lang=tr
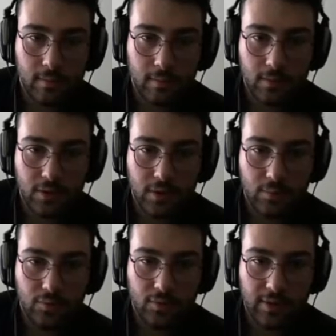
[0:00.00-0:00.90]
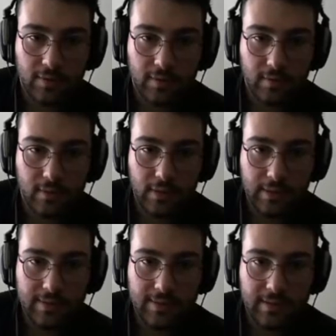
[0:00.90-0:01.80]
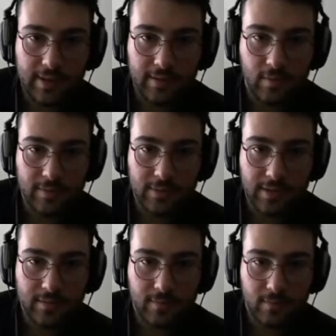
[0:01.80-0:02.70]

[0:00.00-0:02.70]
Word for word: Şimdi buradan iyi ses kasmamız lazım.